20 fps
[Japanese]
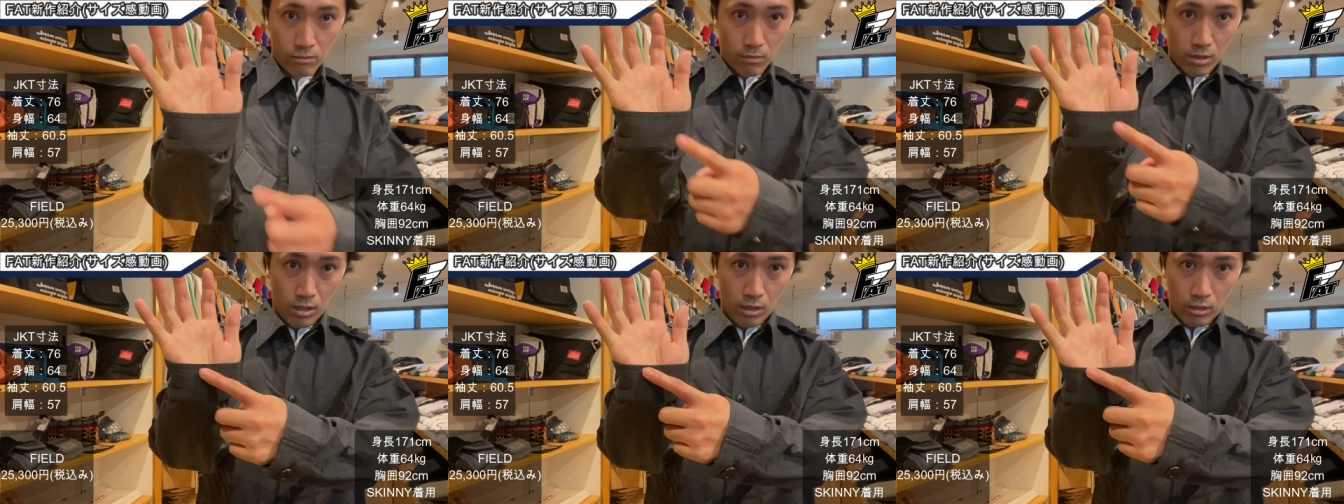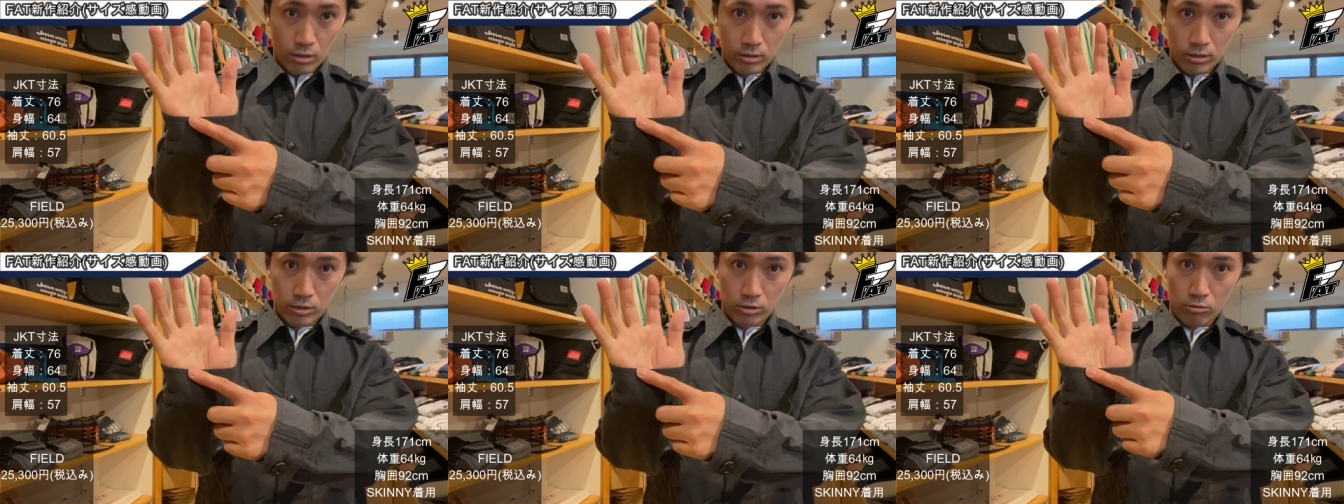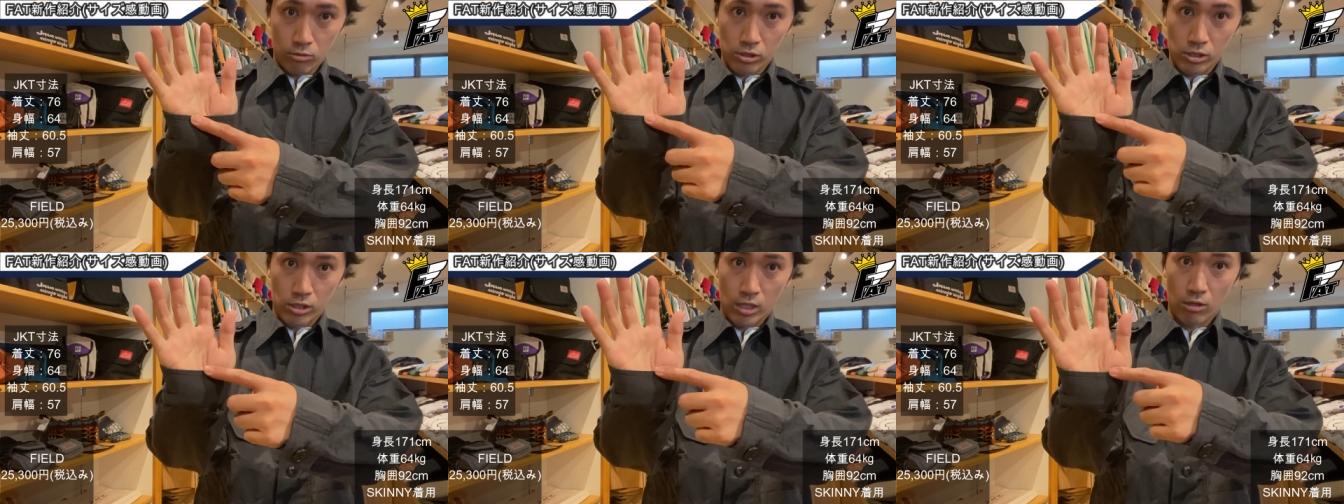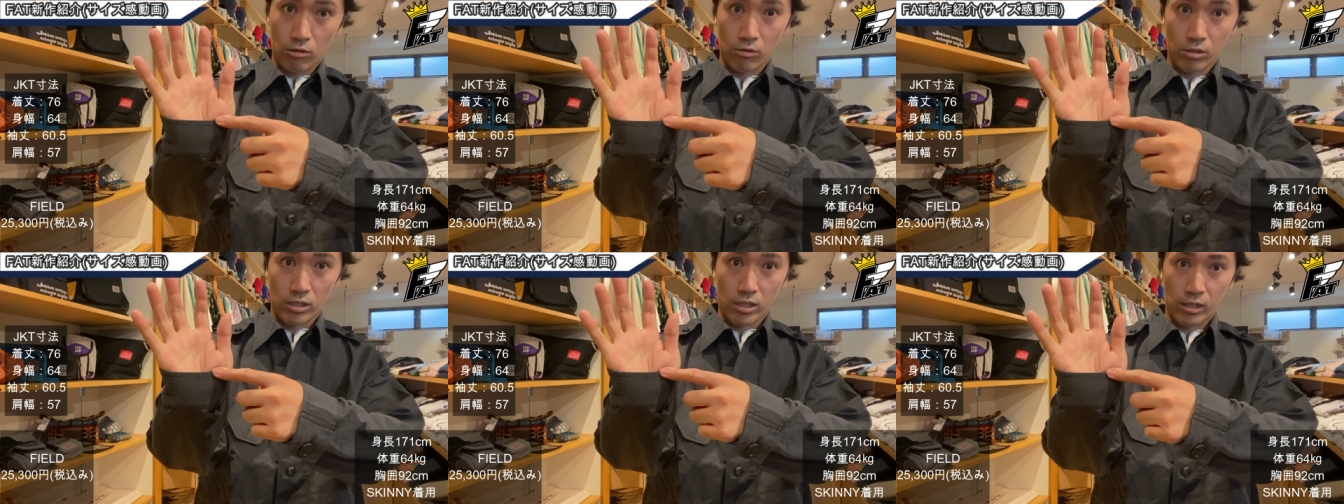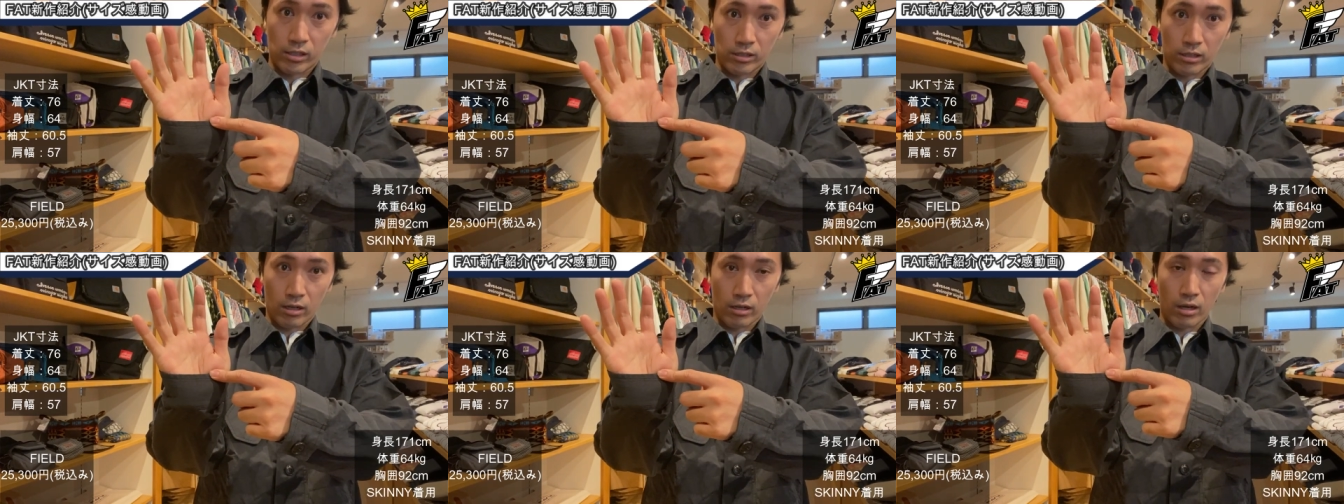まあ、少し手のひ
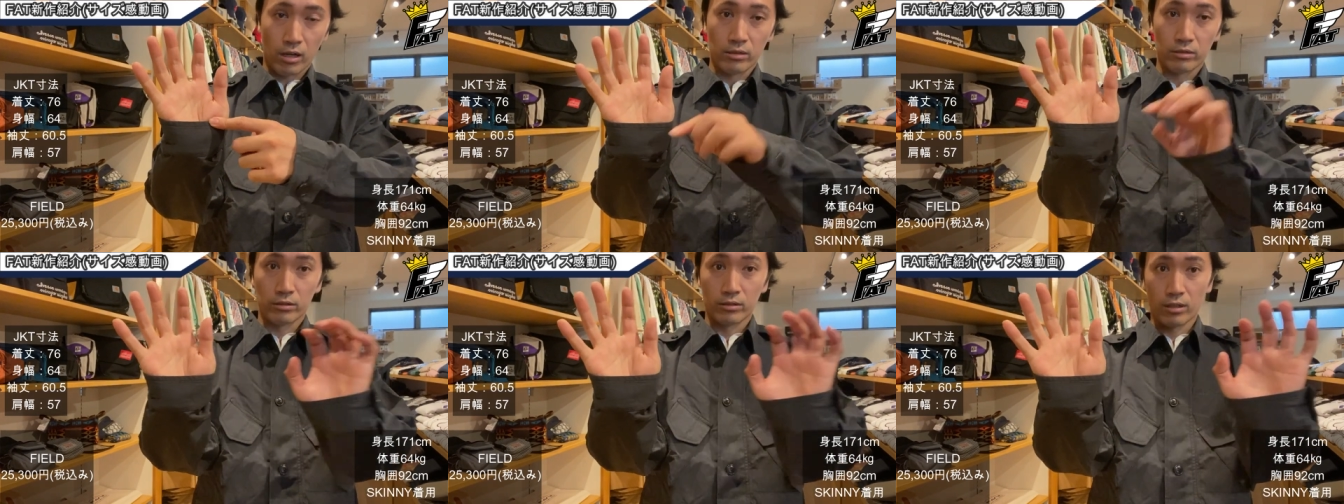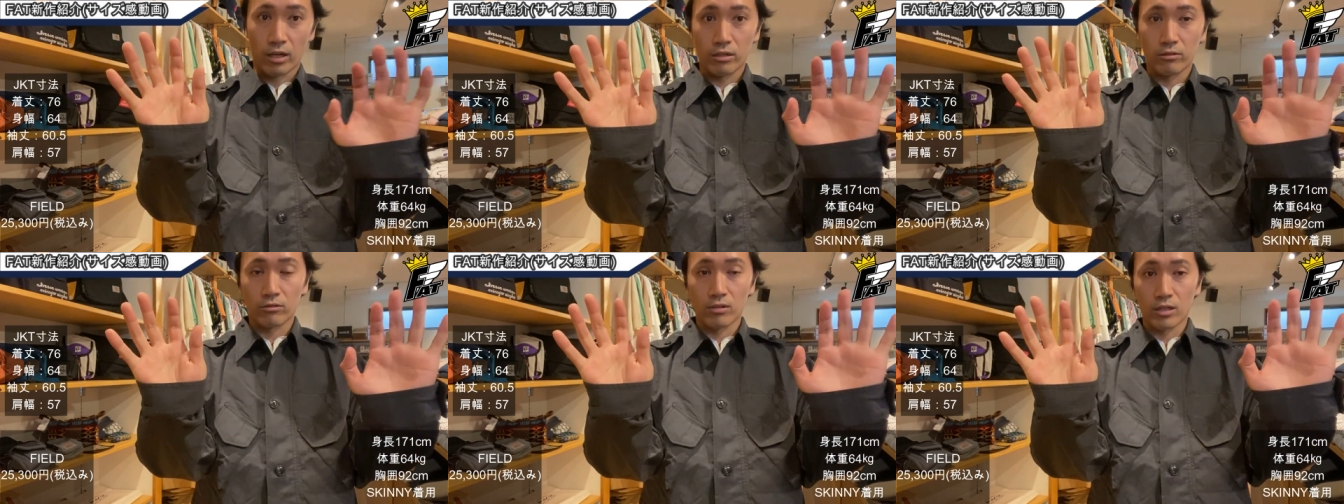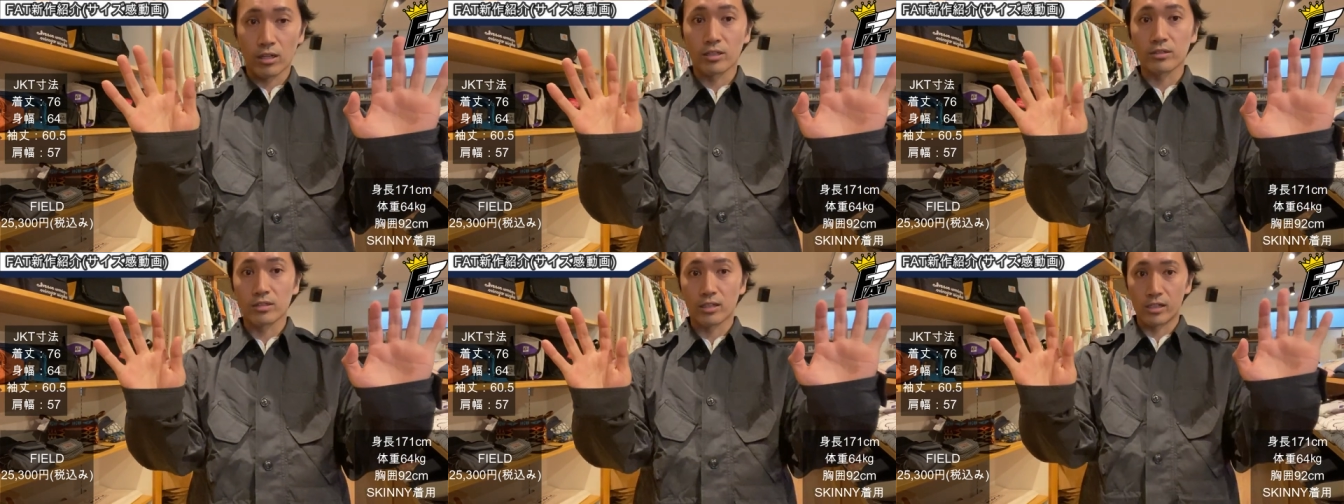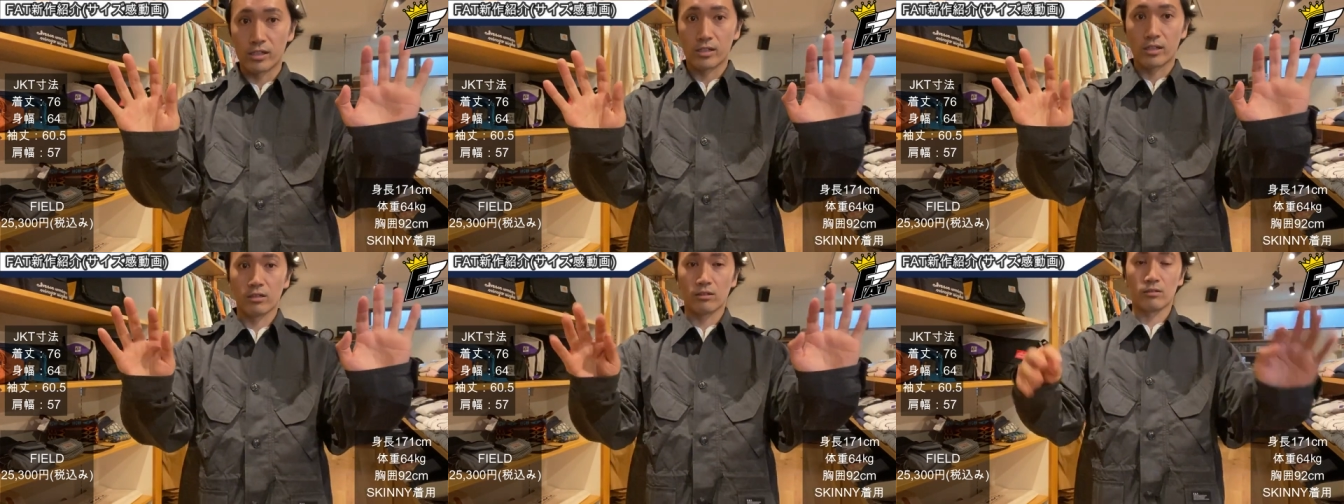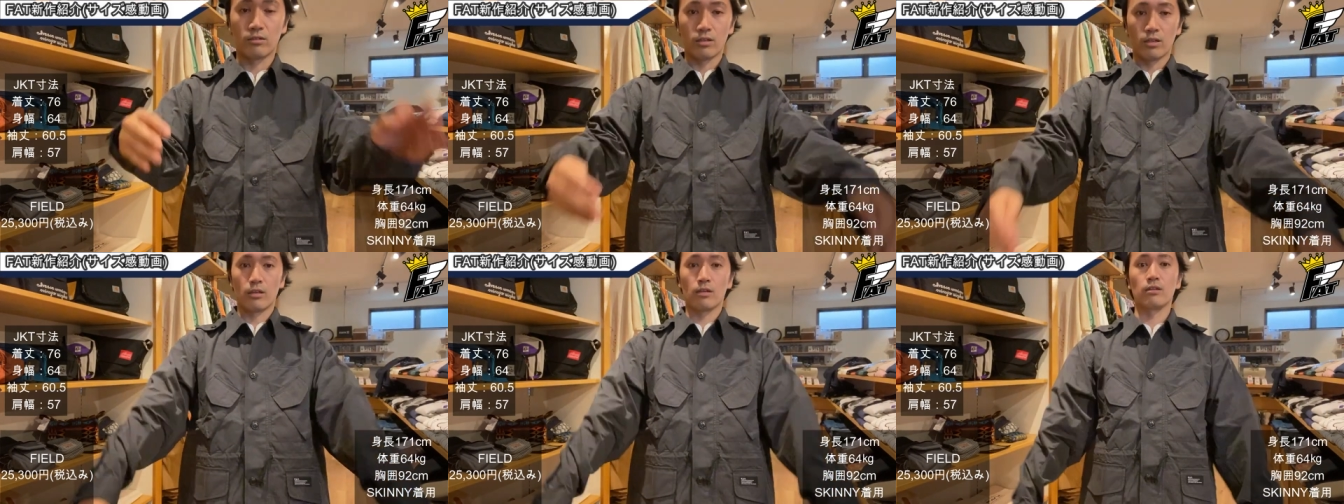らにかかるぐらいの長さになっ
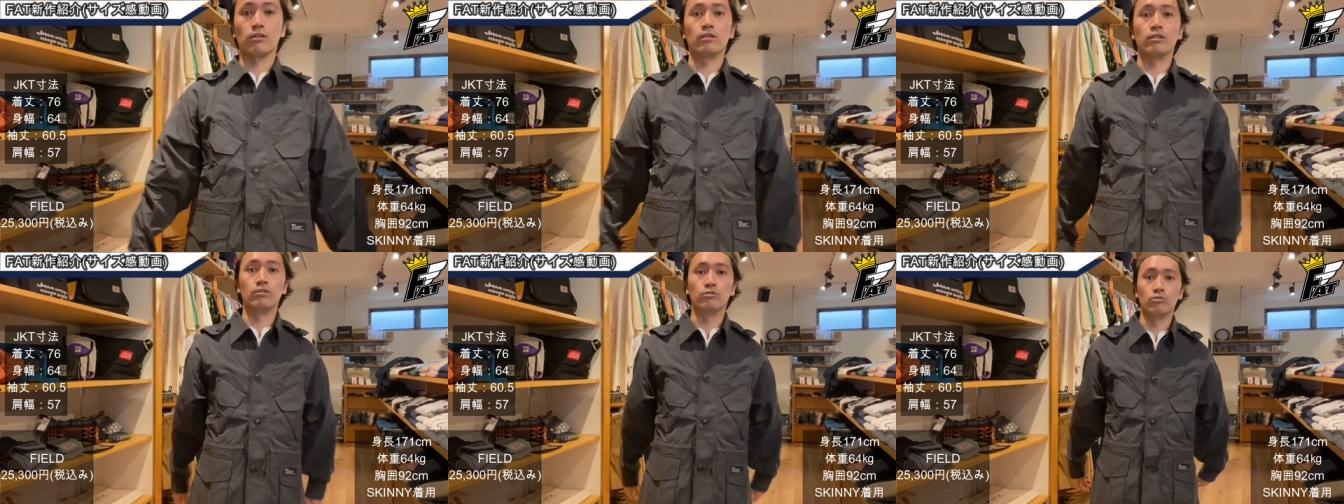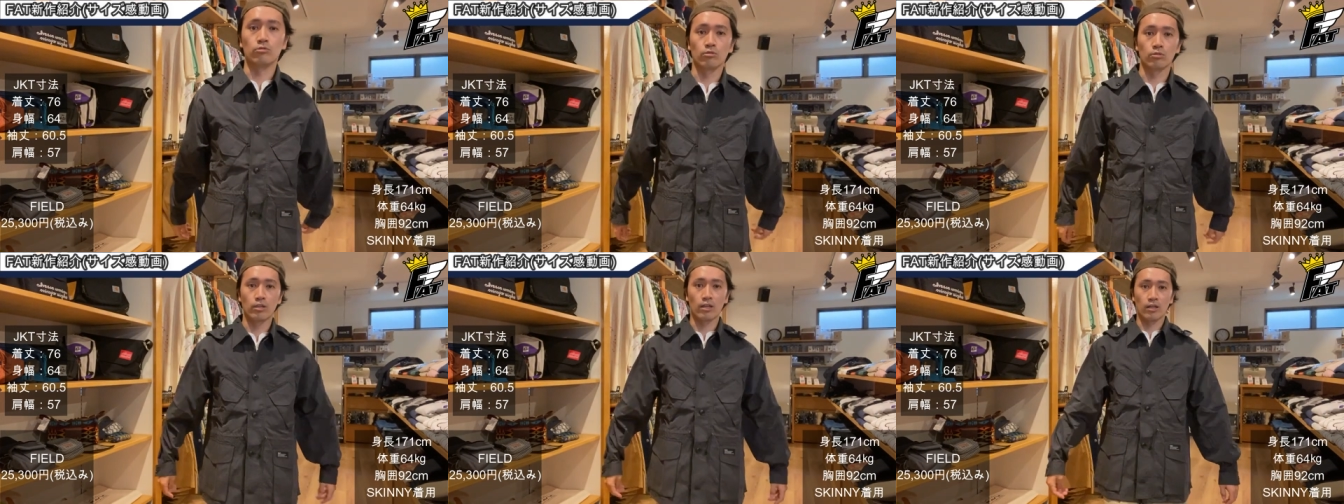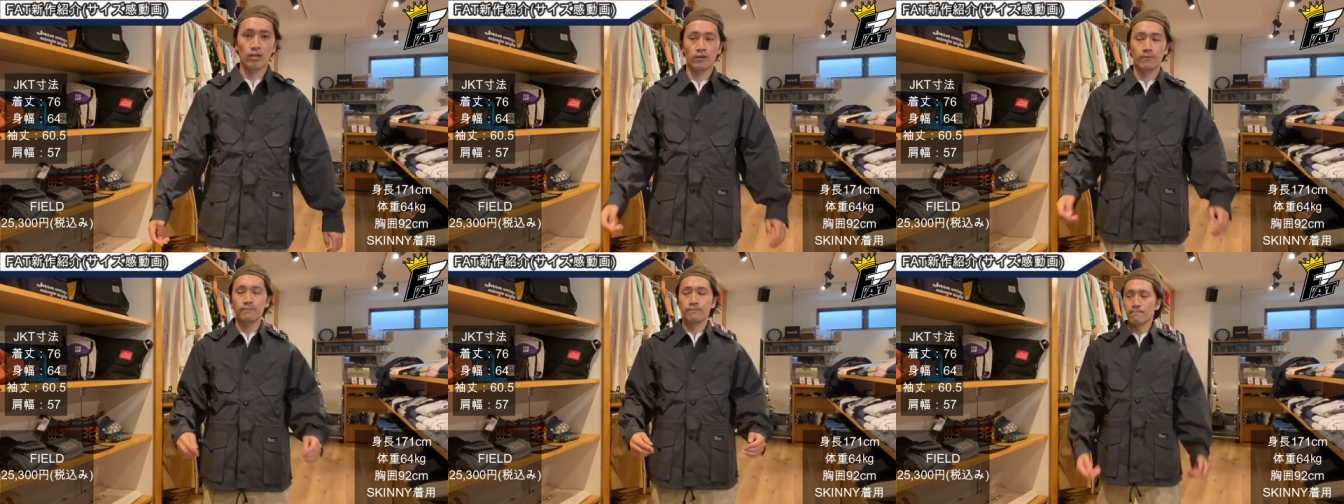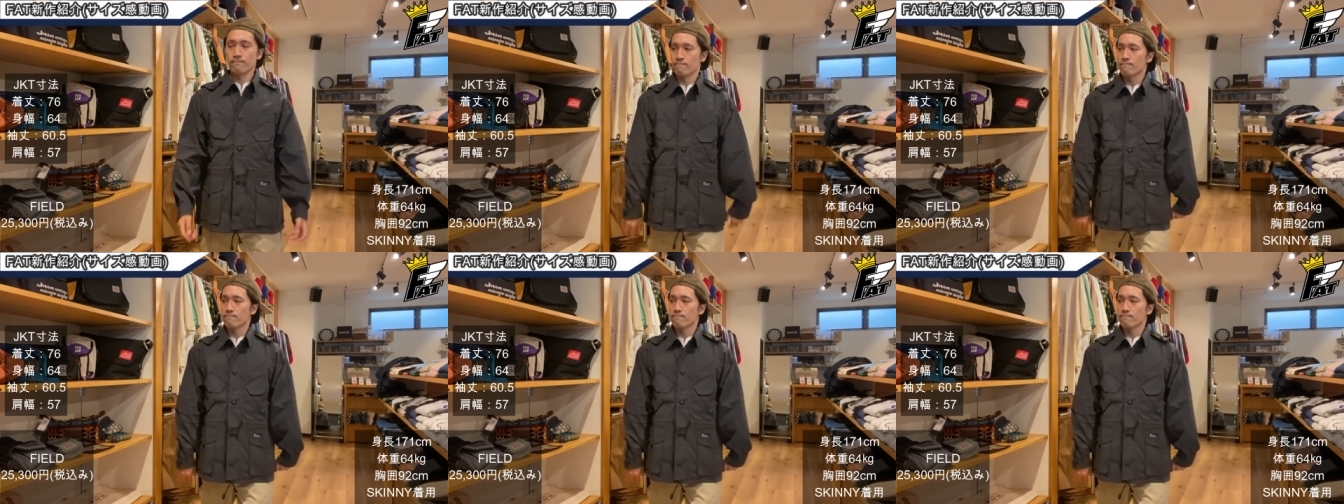ているので